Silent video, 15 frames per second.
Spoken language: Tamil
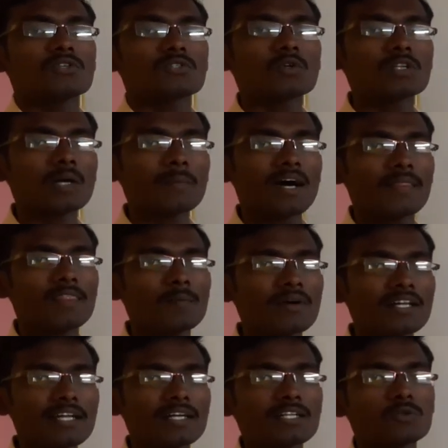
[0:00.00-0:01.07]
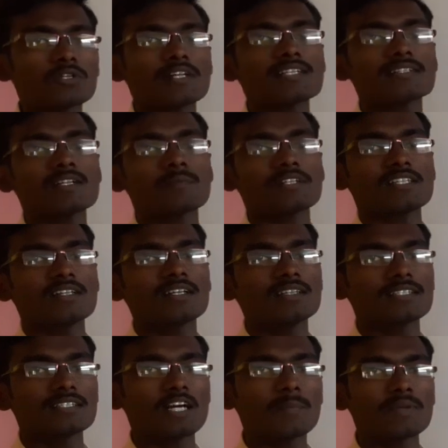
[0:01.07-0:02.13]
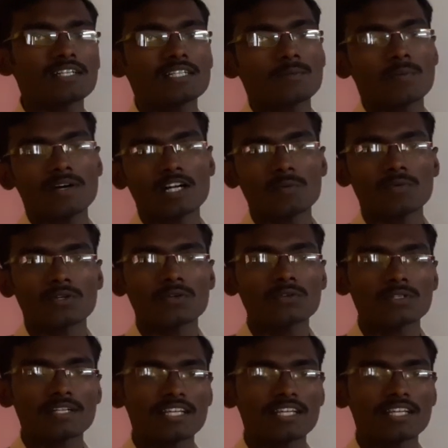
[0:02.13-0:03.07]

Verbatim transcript: ஸோ நம்ம அந்த மாதிரியான ஒரு ரீசனை பற்றி தான் இந்த டாப்பிக்கில் நம்ம பார்க்க போகிறோம்